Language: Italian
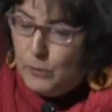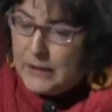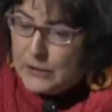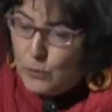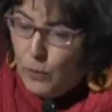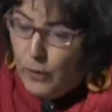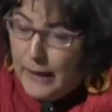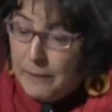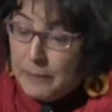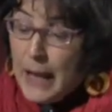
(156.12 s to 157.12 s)
come una
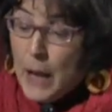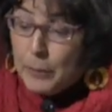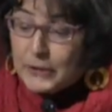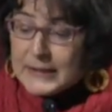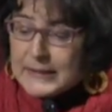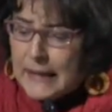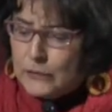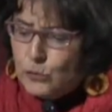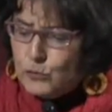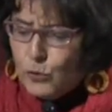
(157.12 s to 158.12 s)
scuola,
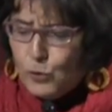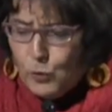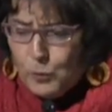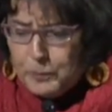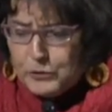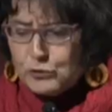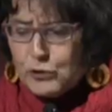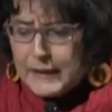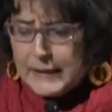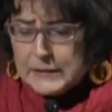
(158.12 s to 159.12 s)
potenziando il suo compito di
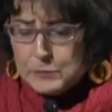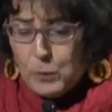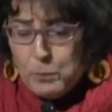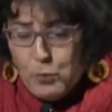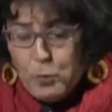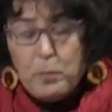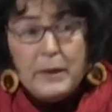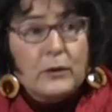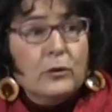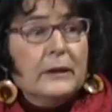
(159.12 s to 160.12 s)
organismo
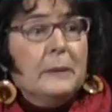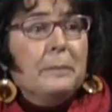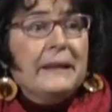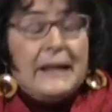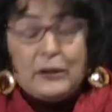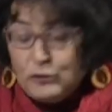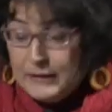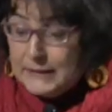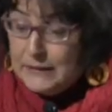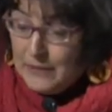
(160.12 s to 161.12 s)
pubblico impegnato
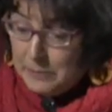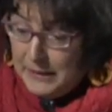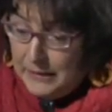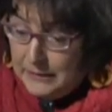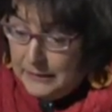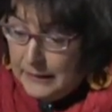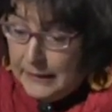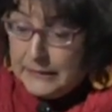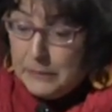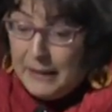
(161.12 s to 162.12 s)
attivamente
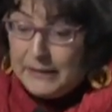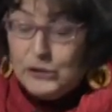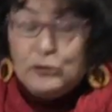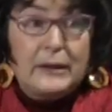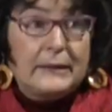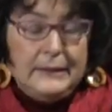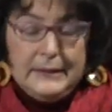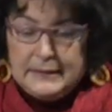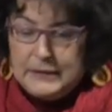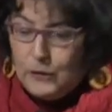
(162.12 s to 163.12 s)
nel dibattito
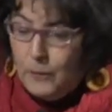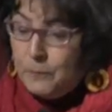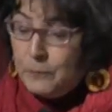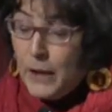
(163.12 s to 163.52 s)
artistico